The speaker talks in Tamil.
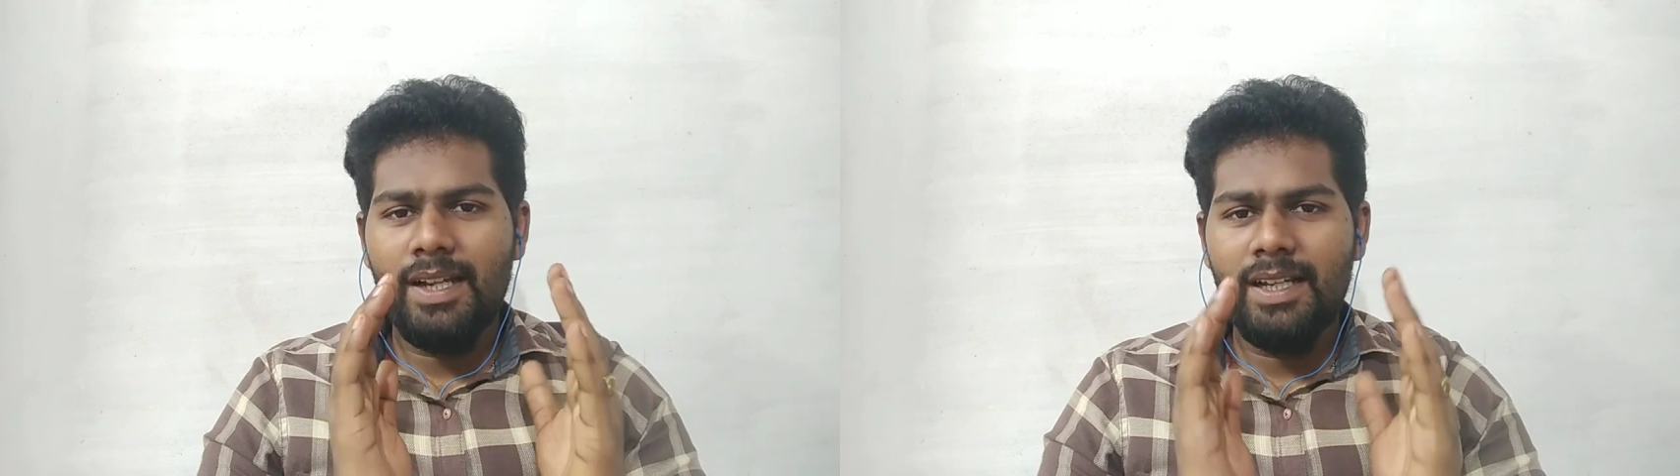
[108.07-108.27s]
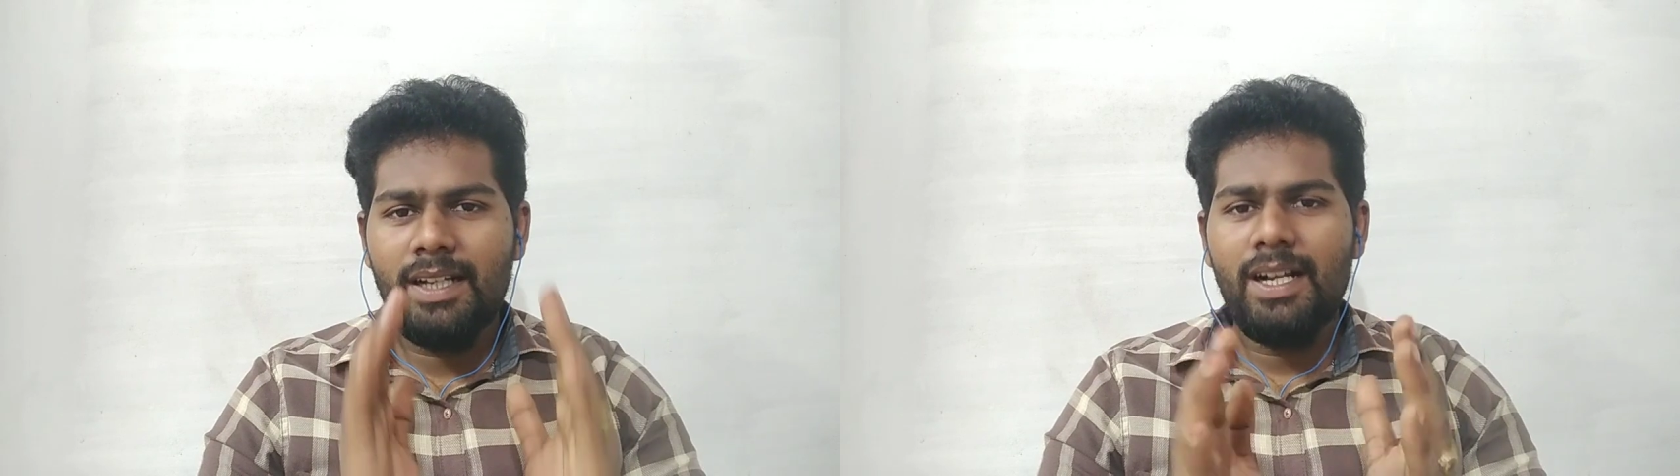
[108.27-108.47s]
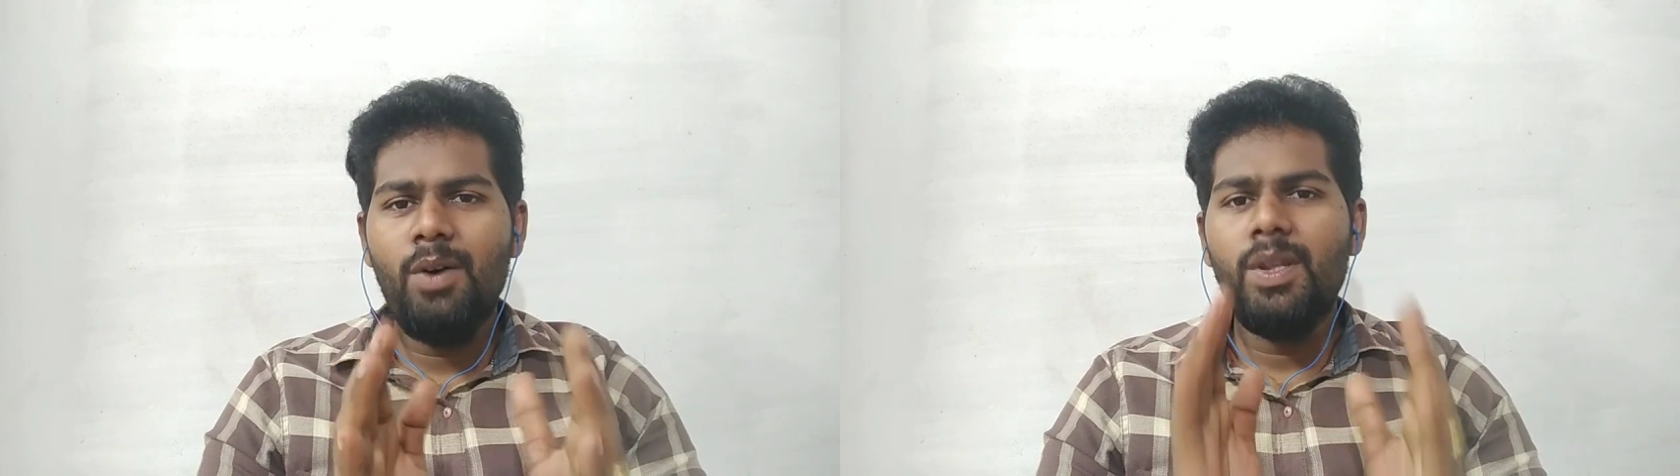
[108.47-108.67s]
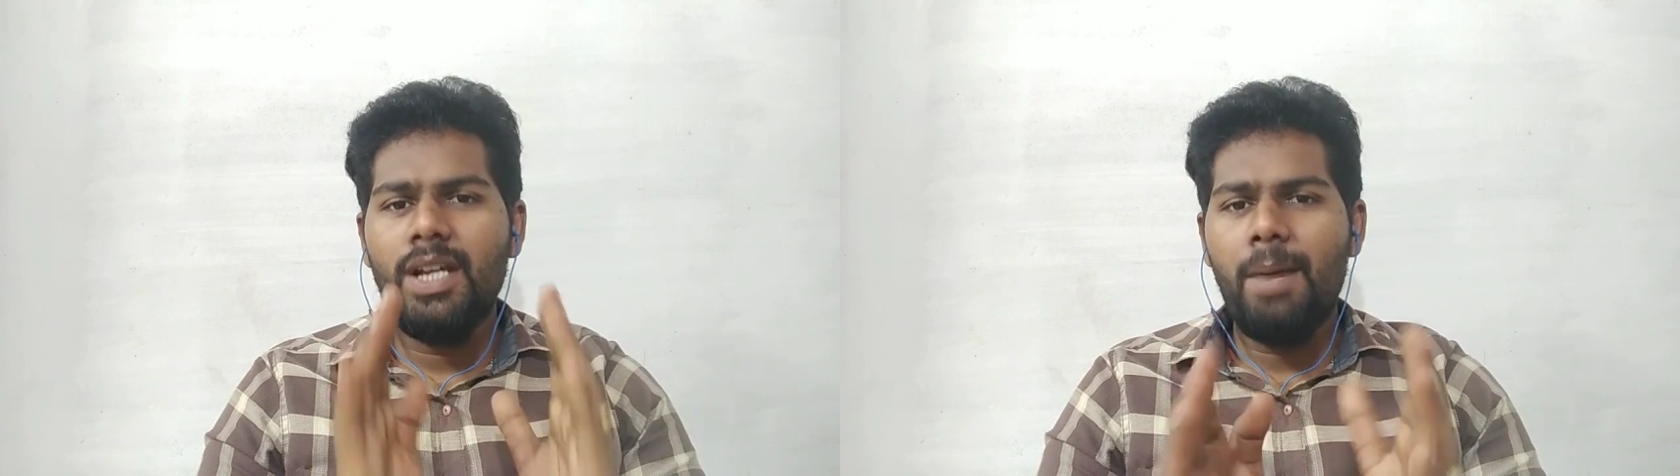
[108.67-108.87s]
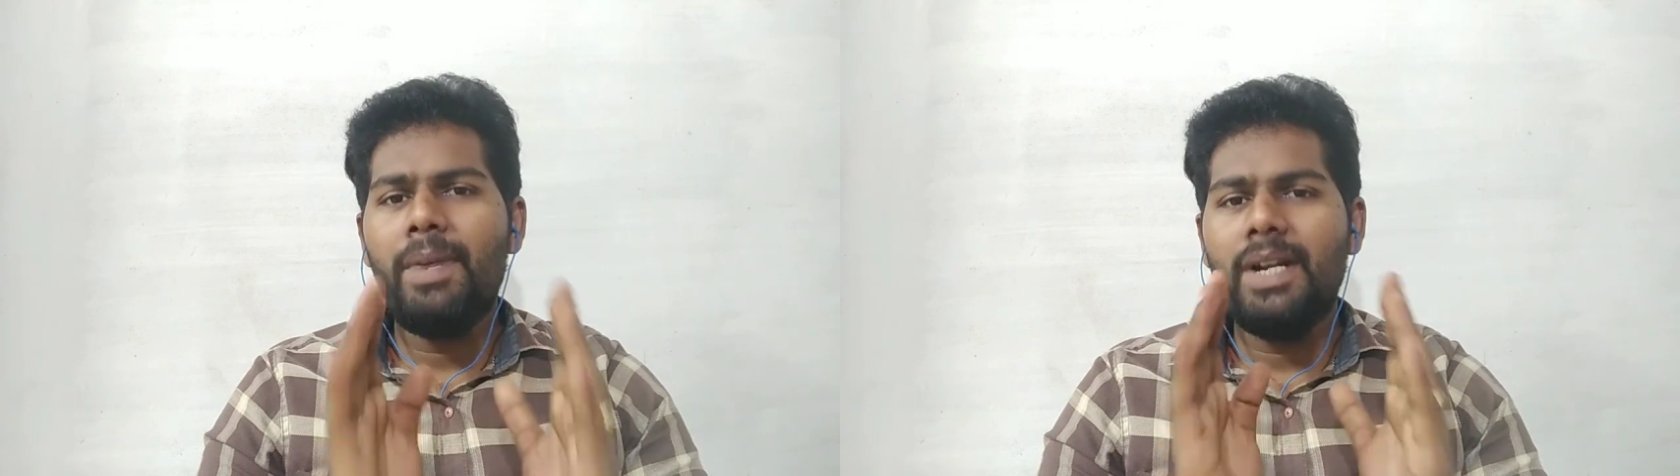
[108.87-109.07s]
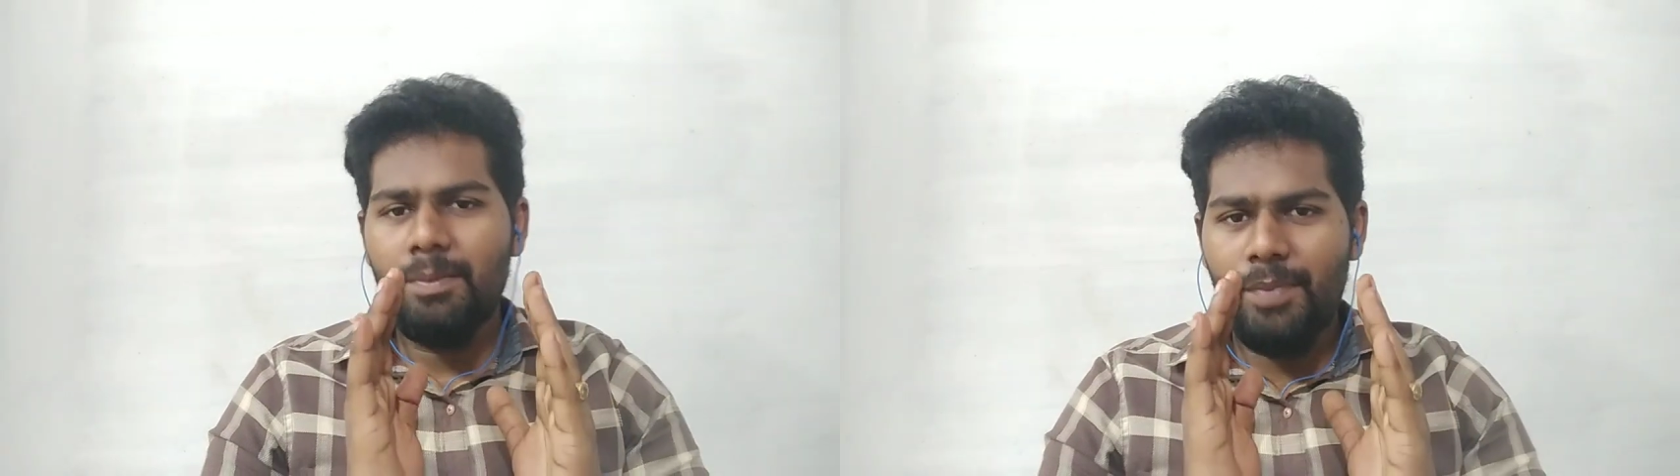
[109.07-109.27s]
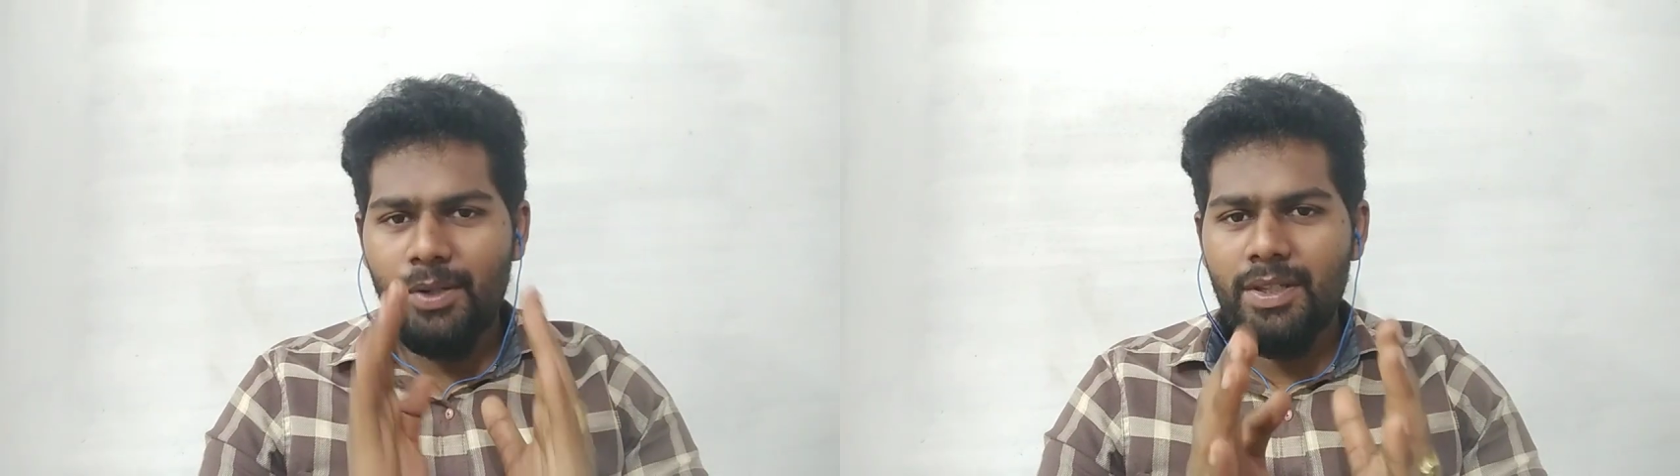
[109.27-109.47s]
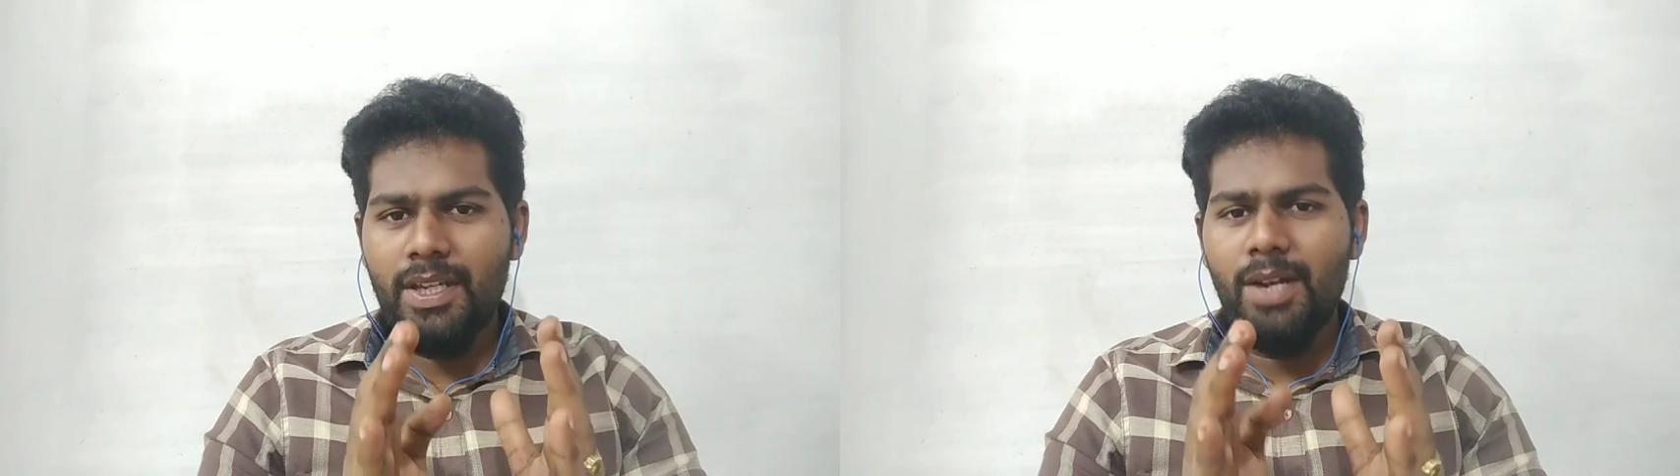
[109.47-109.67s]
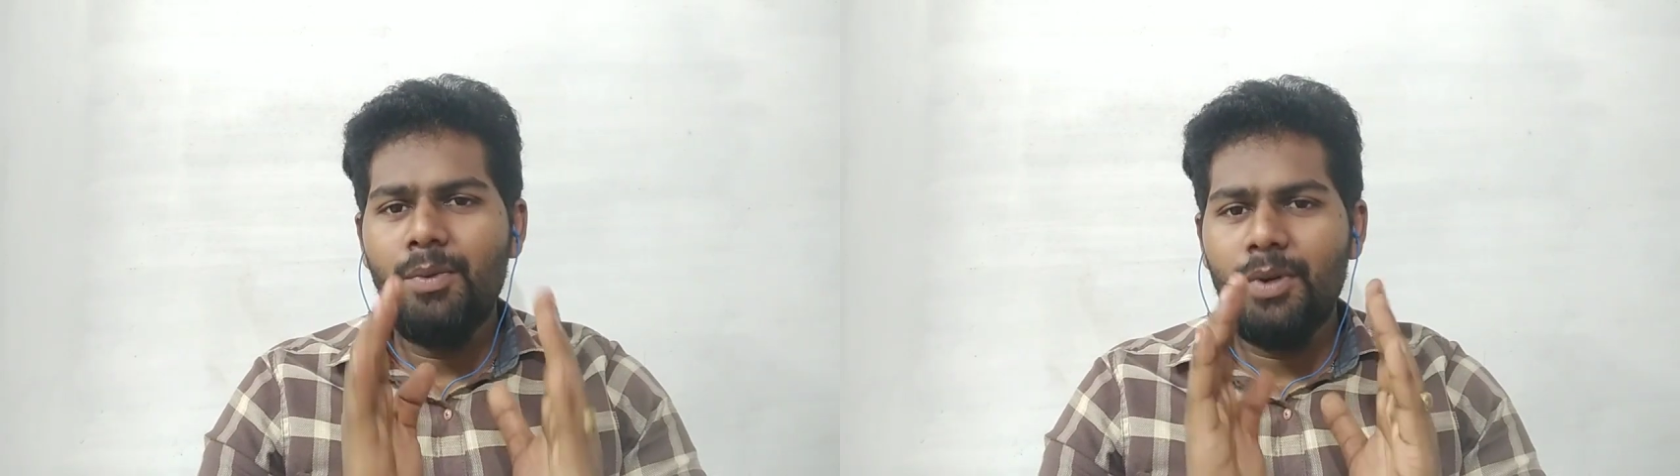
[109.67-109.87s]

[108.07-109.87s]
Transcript: தனக்காக ஒதுக்கப்பட்ட பகுதியை